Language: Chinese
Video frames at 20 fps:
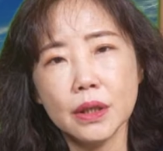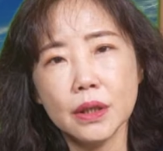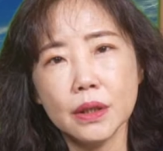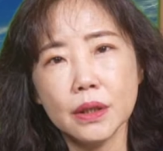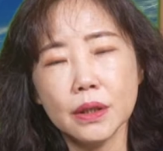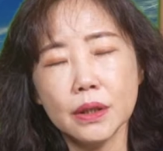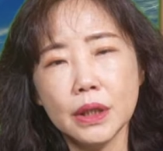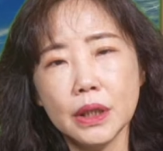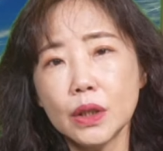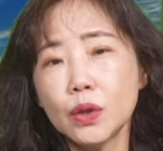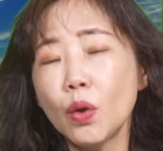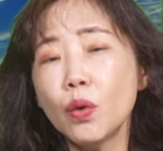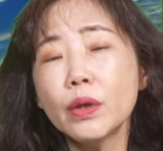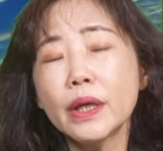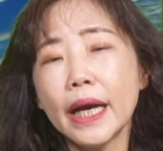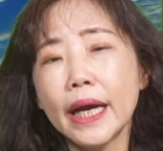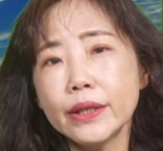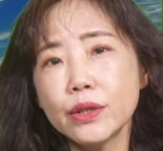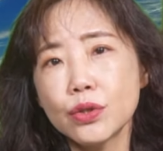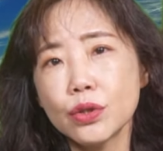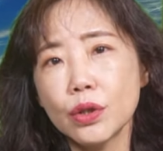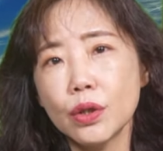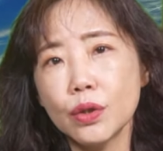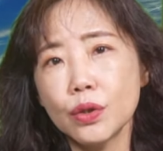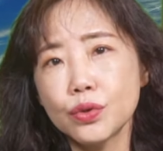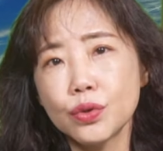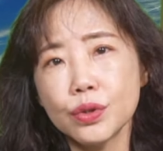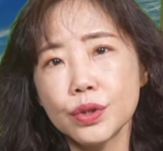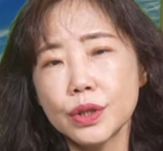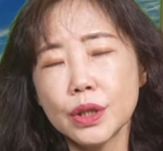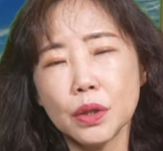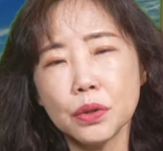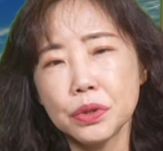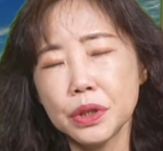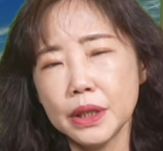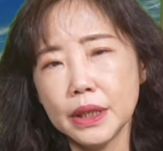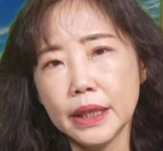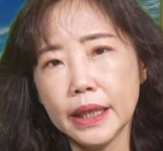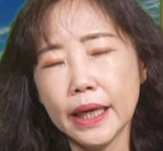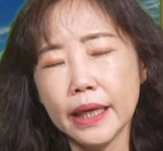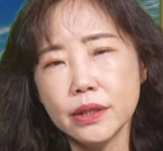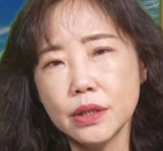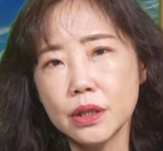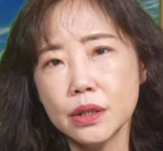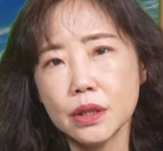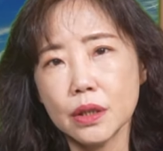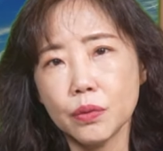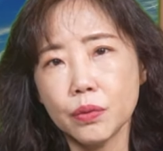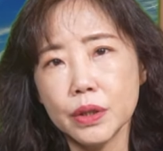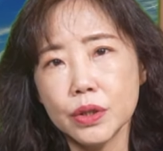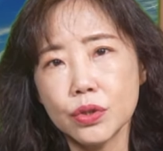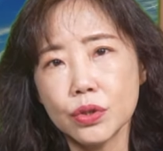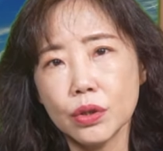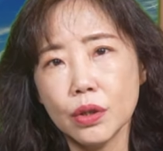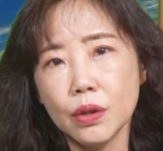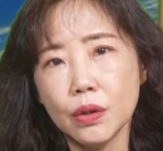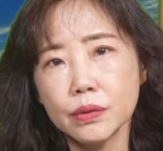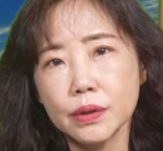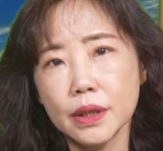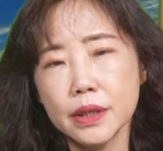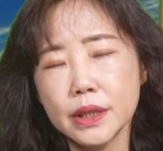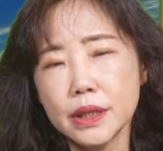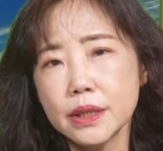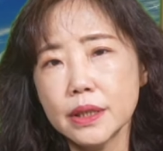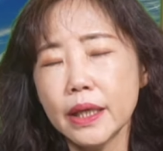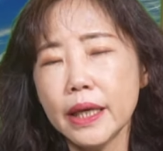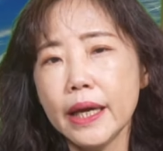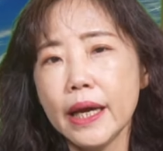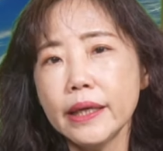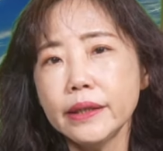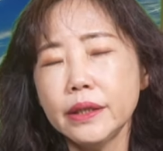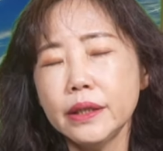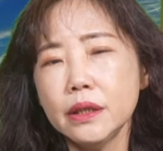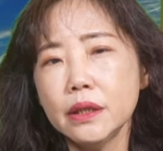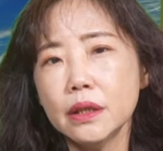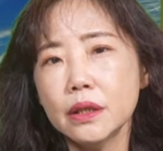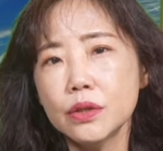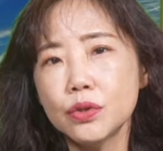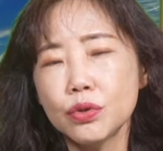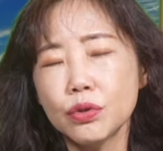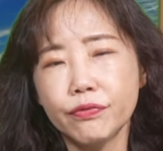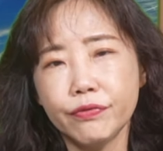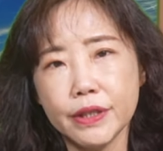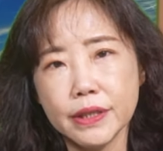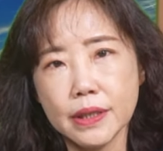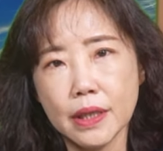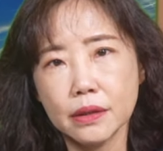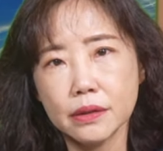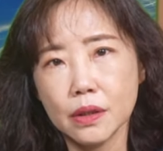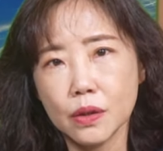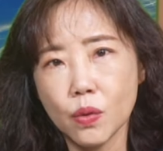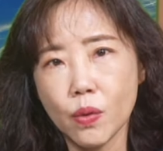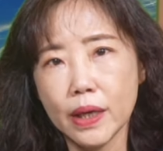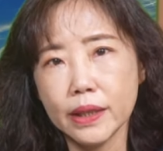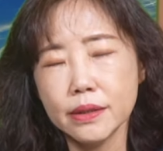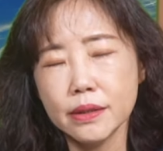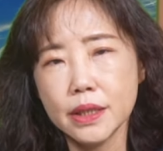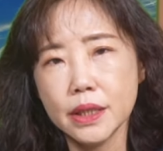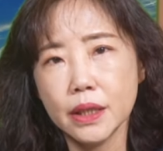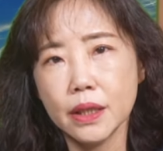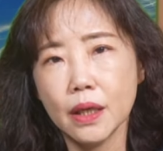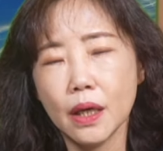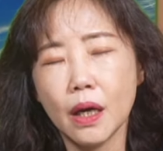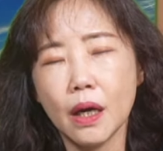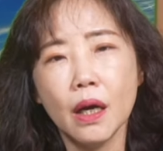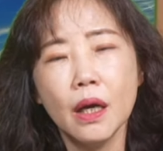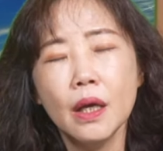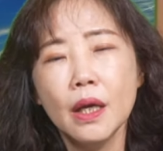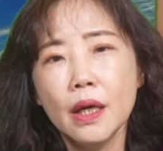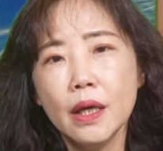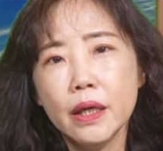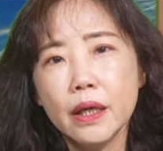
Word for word: 呃，一公开之后，就是萧旭成一开记者会之后呢，其实 AIT 呢就非常的关切啊，